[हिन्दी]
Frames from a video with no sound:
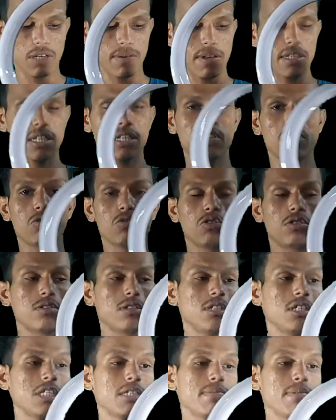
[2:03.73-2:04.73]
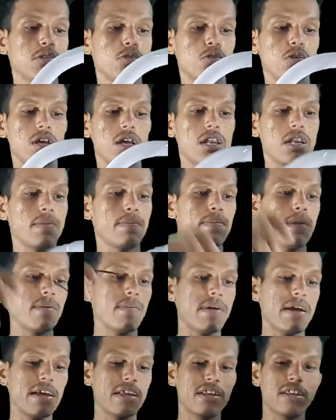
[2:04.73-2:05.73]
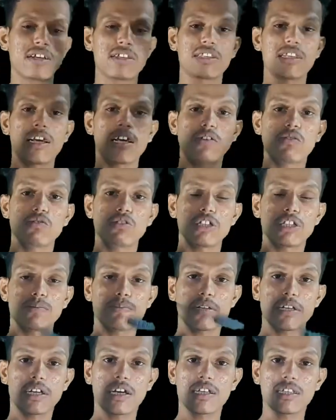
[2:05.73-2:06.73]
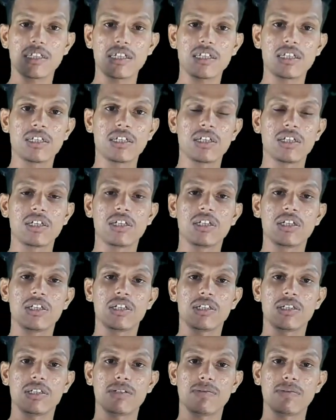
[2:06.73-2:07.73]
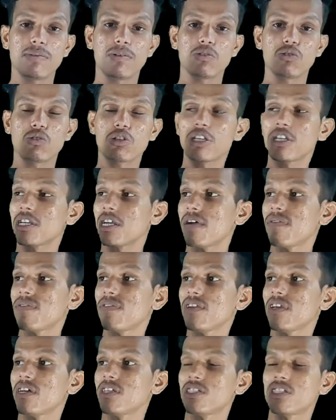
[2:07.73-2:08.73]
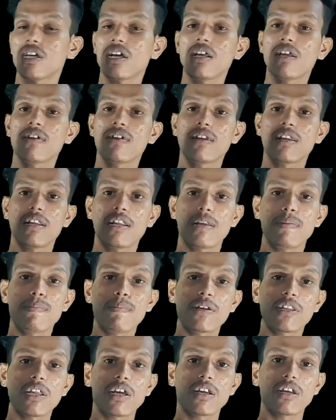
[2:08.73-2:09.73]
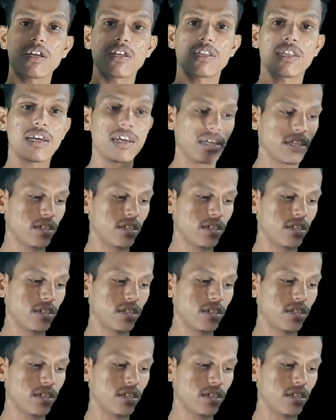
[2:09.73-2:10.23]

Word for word: उसके बाद कुछ इसमें थोड़ा लंबा वायर रहता है कुछ इस प्रकार से जो कि काफ़ी अच्छा लंबा तार रहता